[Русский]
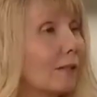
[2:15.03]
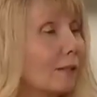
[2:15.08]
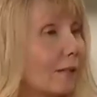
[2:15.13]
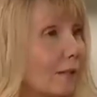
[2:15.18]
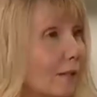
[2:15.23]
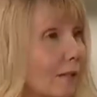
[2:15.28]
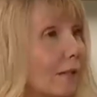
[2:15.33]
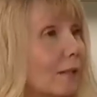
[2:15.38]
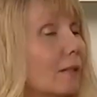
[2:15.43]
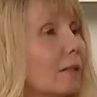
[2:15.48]

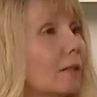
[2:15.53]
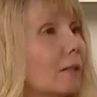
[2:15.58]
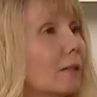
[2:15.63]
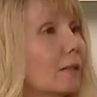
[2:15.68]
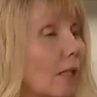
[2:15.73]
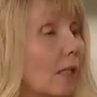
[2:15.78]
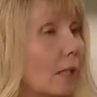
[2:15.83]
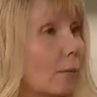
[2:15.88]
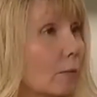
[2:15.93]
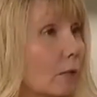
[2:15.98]
ты,
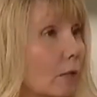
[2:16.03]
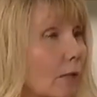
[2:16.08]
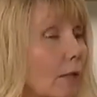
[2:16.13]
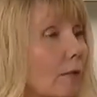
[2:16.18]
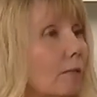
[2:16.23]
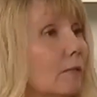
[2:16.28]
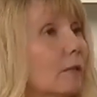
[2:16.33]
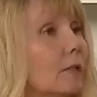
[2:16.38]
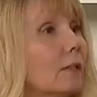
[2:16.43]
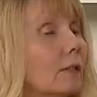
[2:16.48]
самый
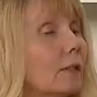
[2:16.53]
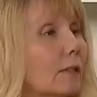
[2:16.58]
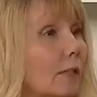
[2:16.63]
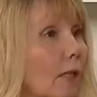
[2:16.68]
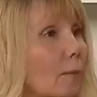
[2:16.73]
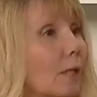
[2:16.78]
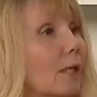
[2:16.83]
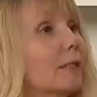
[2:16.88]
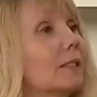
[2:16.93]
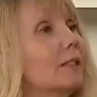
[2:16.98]
главный,
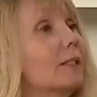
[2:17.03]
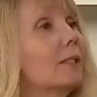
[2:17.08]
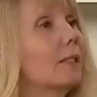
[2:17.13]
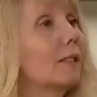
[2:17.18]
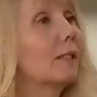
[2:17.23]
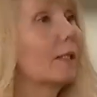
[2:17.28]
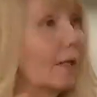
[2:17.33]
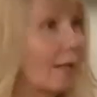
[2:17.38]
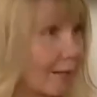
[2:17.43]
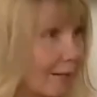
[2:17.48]
там
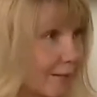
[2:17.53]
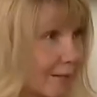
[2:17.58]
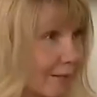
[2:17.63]
отдыхай.